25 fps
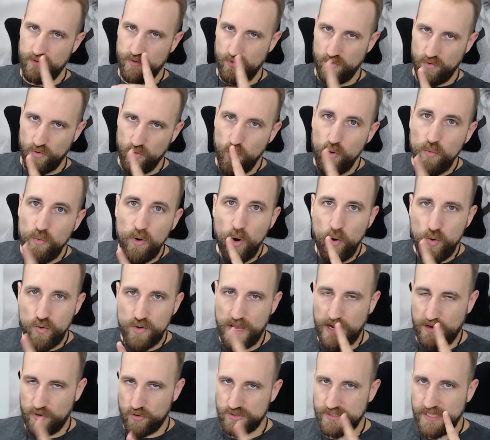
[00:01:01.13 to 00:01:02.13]
hubo
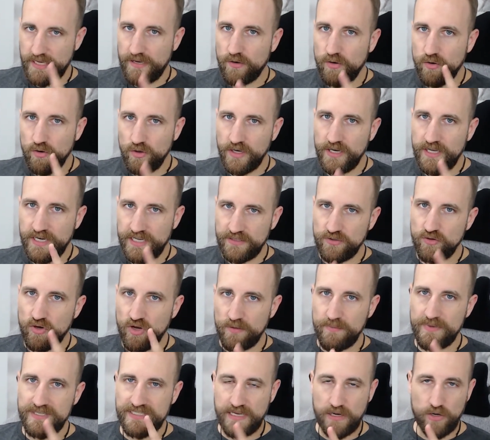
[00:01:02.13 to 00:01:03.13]
una cosa en concreto
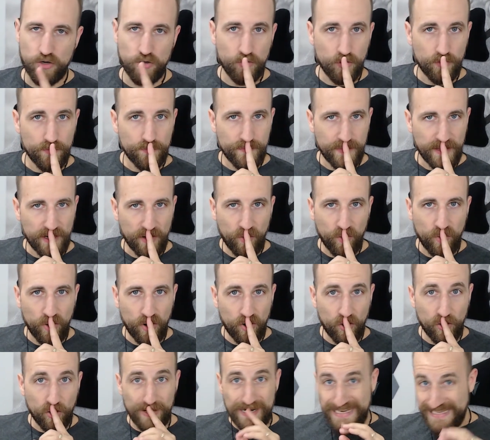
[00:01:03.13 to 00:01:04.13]
que me sacó del
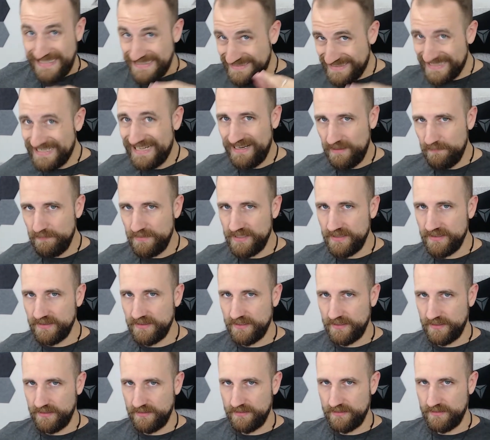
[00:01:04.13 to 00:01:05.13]
juego.
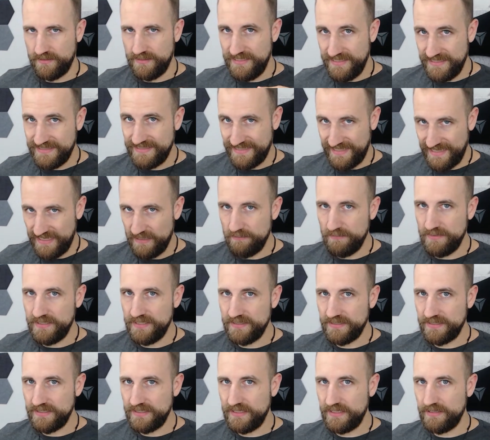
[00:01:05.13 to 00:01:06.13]
Literalmente,
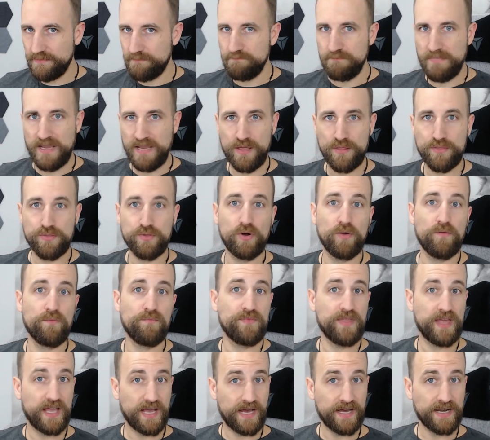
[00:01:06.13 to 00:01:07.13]
literalmente me hizo
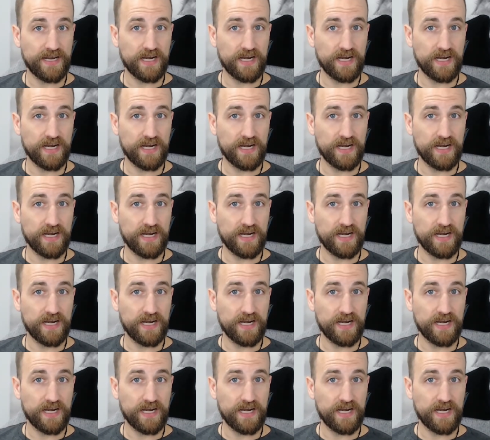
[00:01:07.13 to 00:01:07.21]
dejar el